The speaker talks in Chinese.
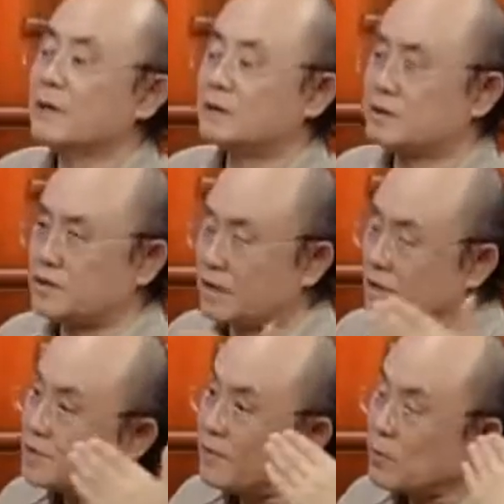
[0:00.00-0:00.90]
就整个
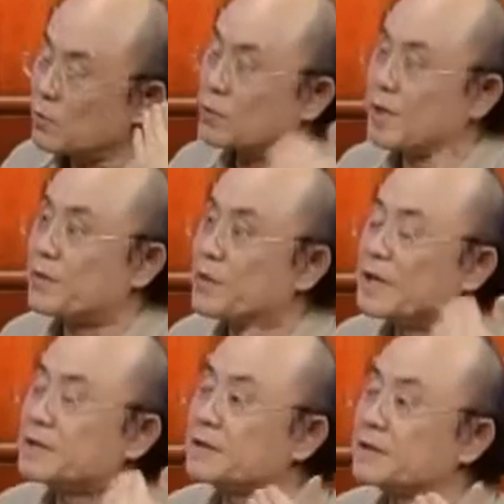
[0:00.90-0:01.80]
西方古典音
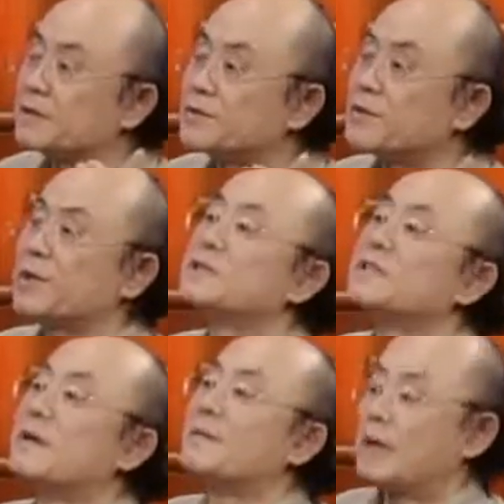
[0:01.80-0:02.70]
乐全都
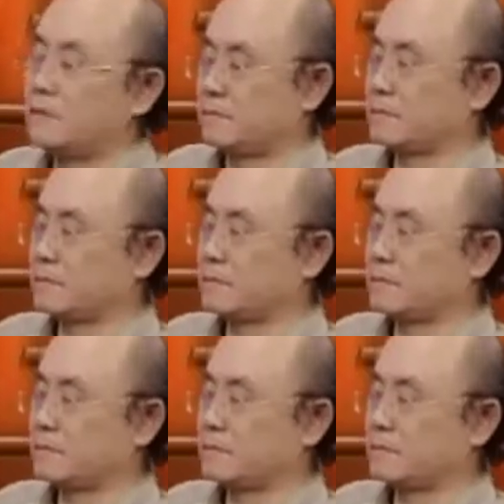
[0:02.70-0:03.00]
禁了嘛。